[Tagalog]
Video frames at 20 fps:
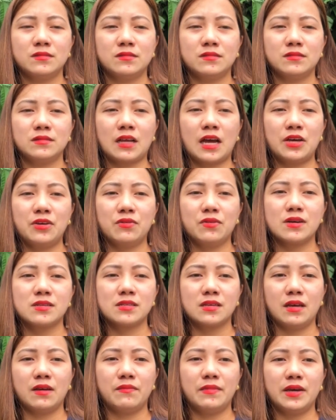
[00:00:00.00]
tayo
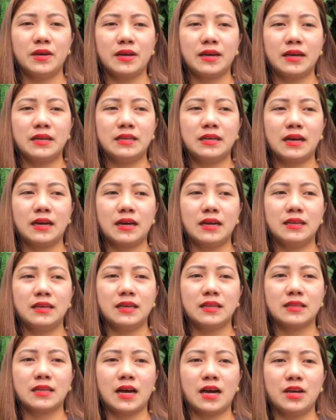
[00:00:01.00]
kasi may
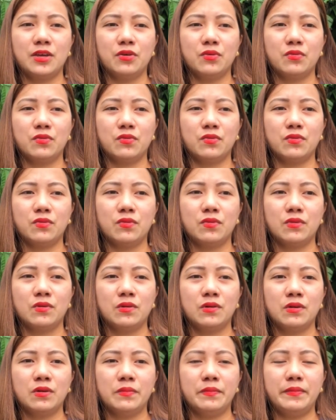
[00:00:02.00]
kanya-kanya tayong
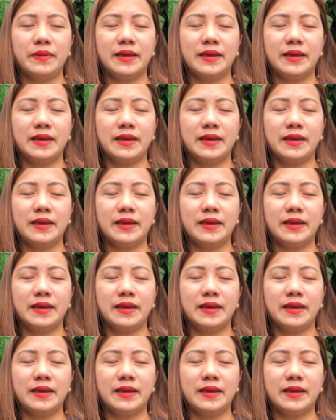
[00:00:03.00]
may